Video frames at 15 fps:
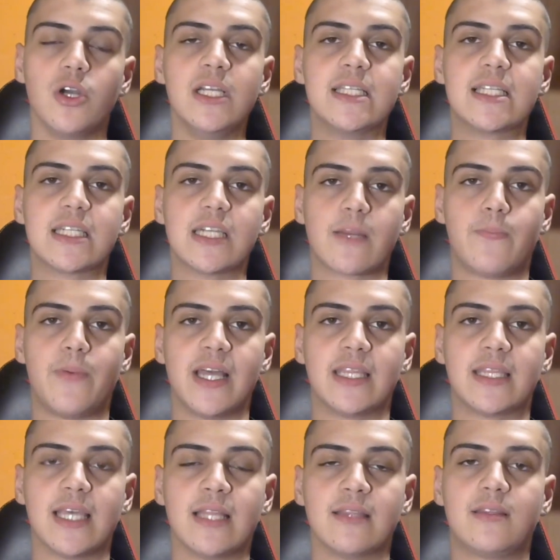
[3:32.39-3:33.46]
il
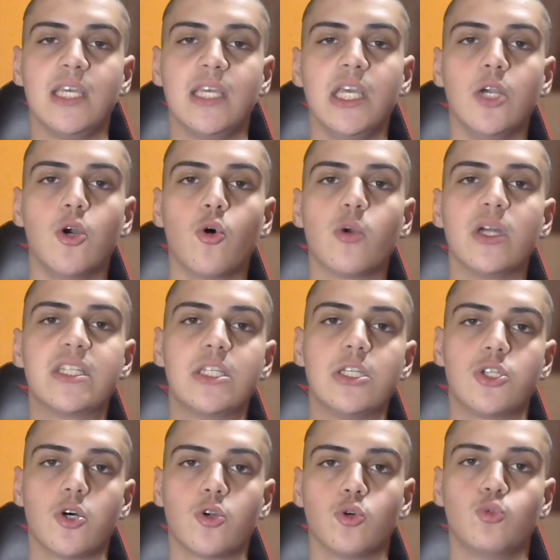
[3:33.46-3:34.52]
serpente antico,
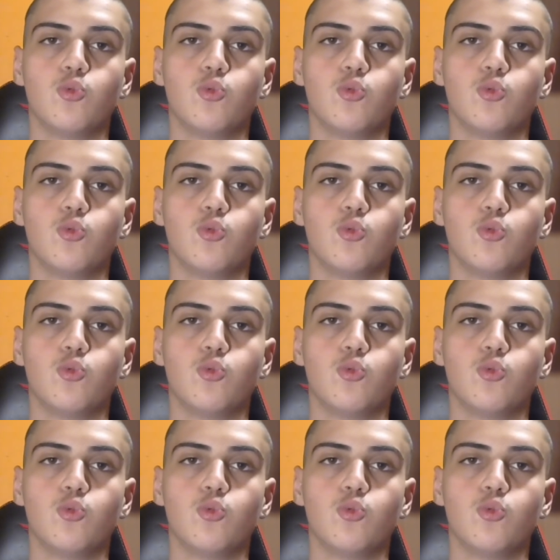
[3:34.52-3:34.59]
questi sono